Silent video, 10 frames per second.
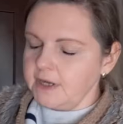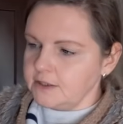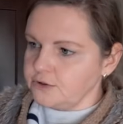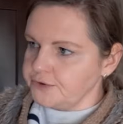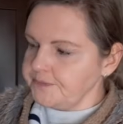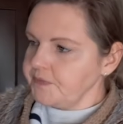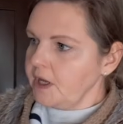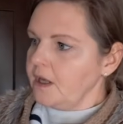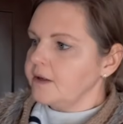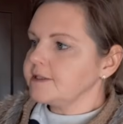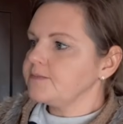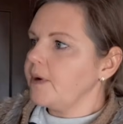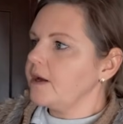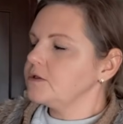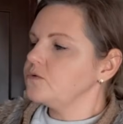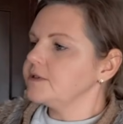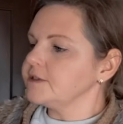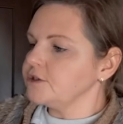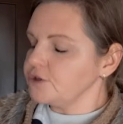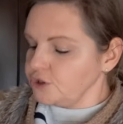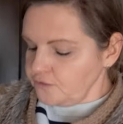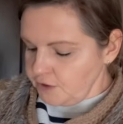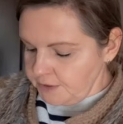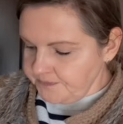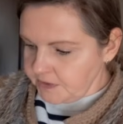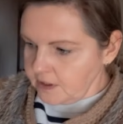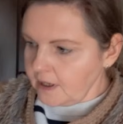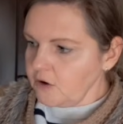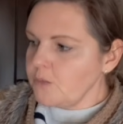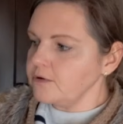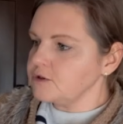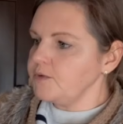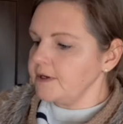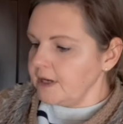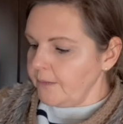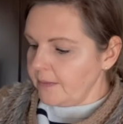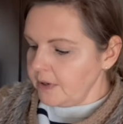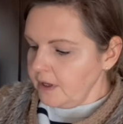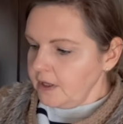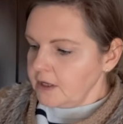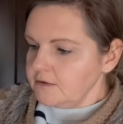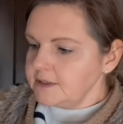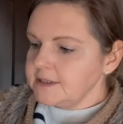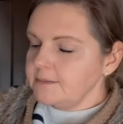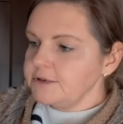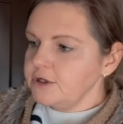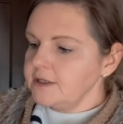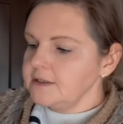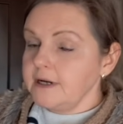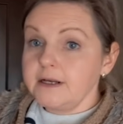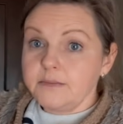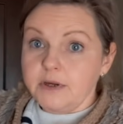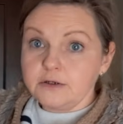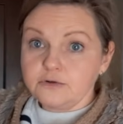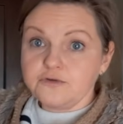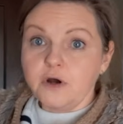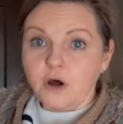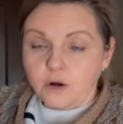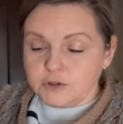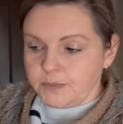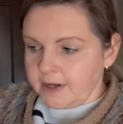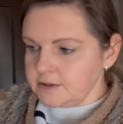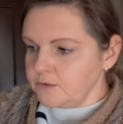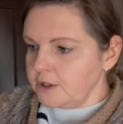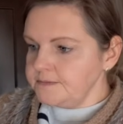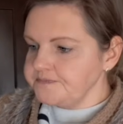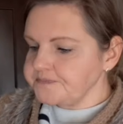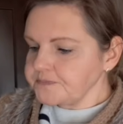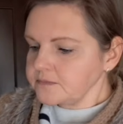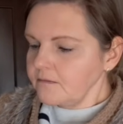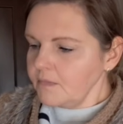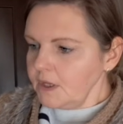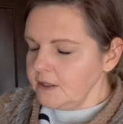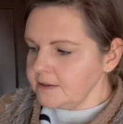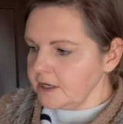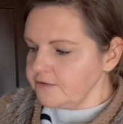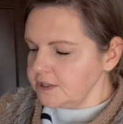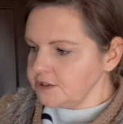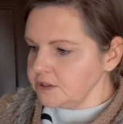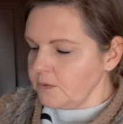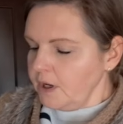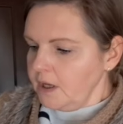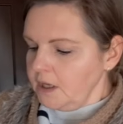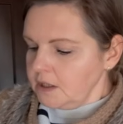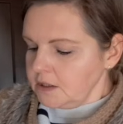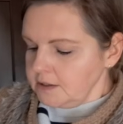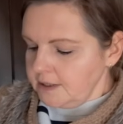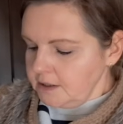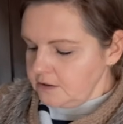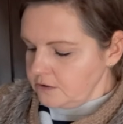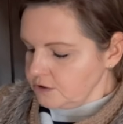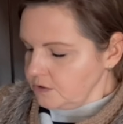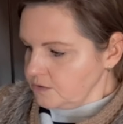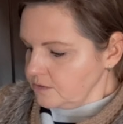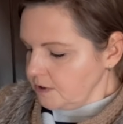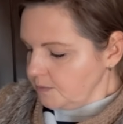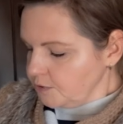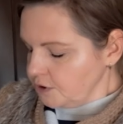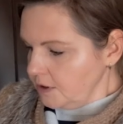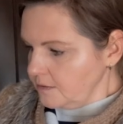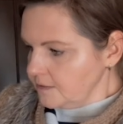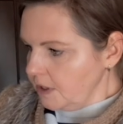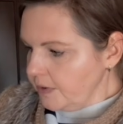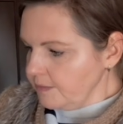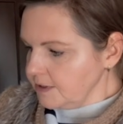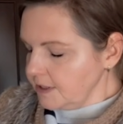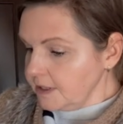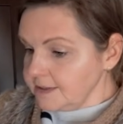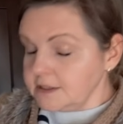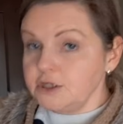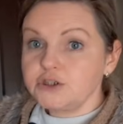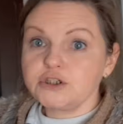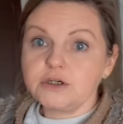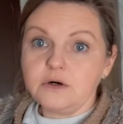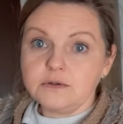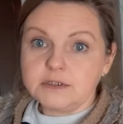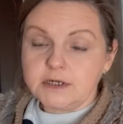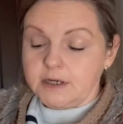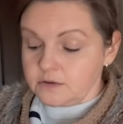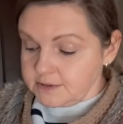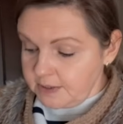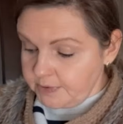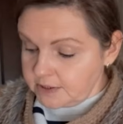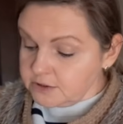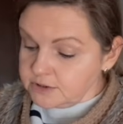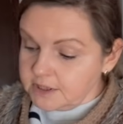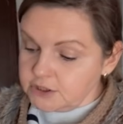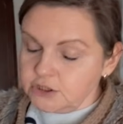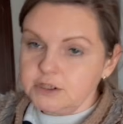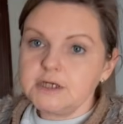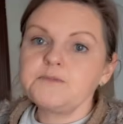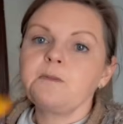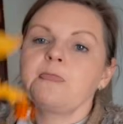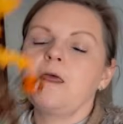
wiatru, spadł z drzwi. Ja go pozbierałam, więc tam trochę tych elementów odpadło. I tak właśnie e, dla niego się tutaj przyglądałam teraz, czego nie rozebrać. To znaczy nie